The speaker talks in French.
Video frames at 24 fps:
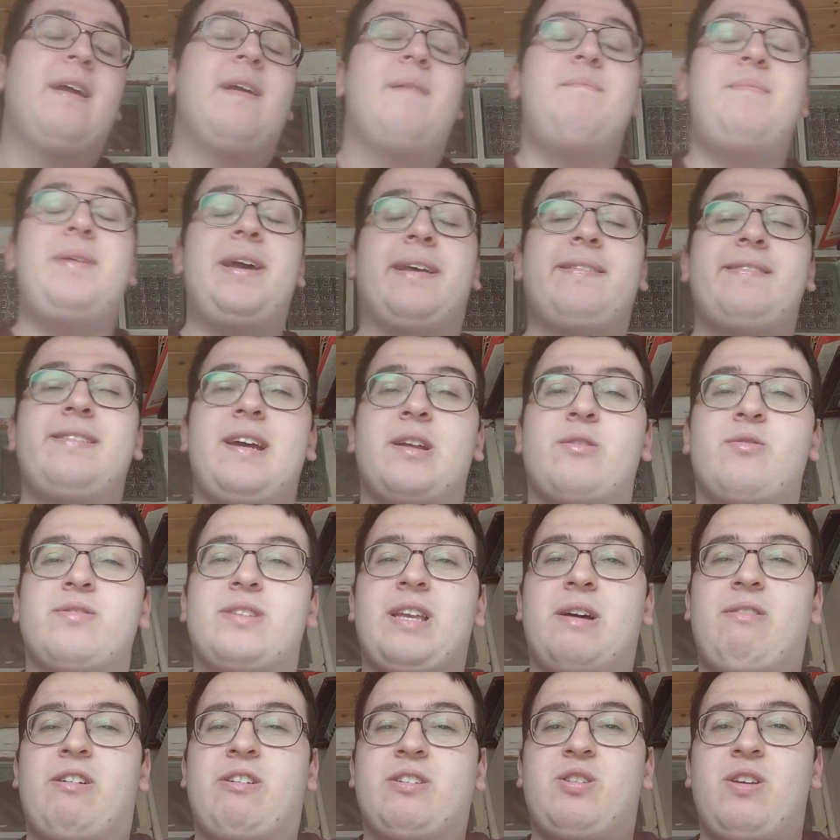merci à tous
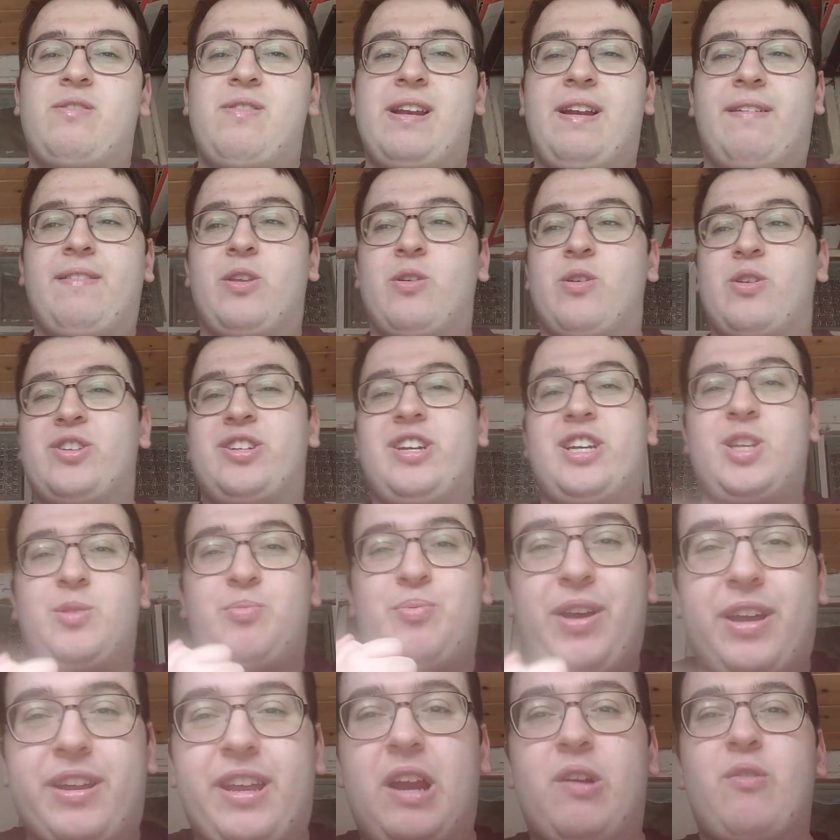d'avoir suivi la vidéo.
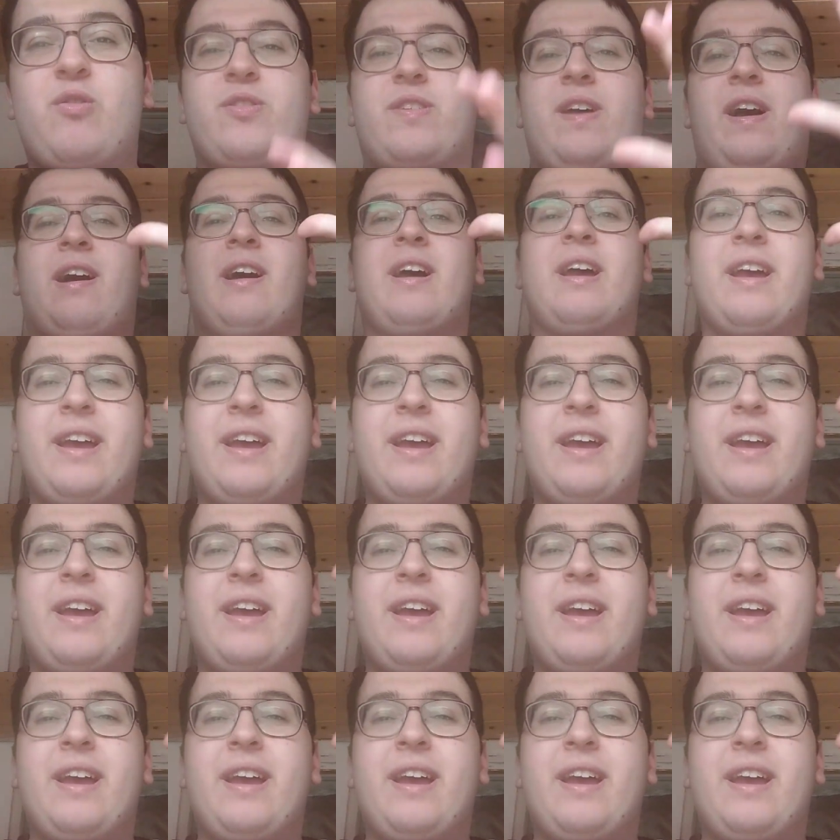J'espère qu'elle vous a